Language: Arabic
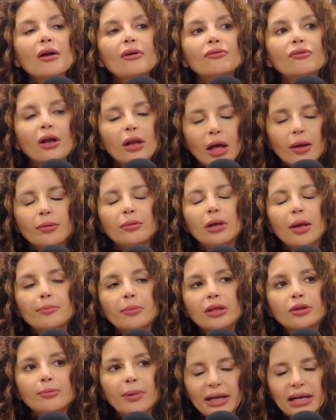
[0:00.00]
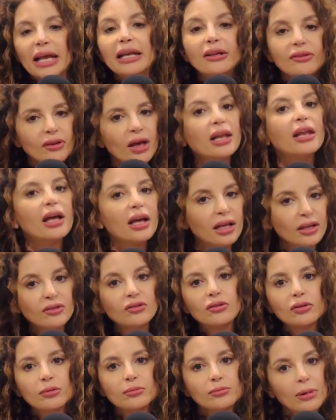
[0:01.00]
فلما تمرنت
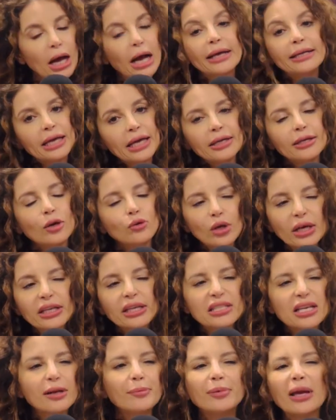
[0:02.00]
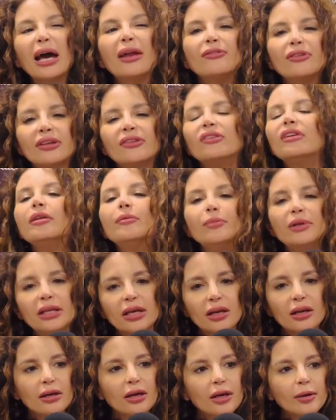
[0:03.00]
هالقد مع يحيى ويحيى صار بيعرف كثير منيح
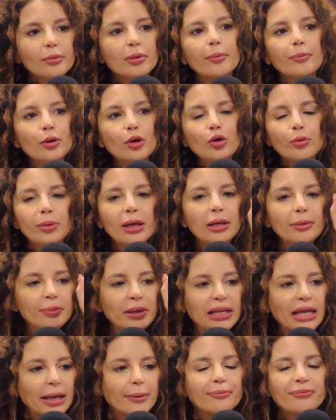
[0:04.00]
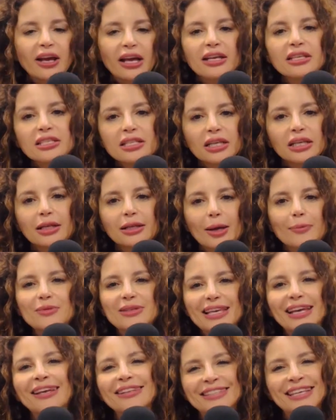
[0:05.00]
طب بقول له بقلبي لي انا بفقس لك
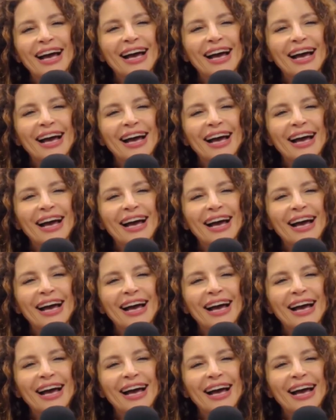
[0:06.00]
الكبسات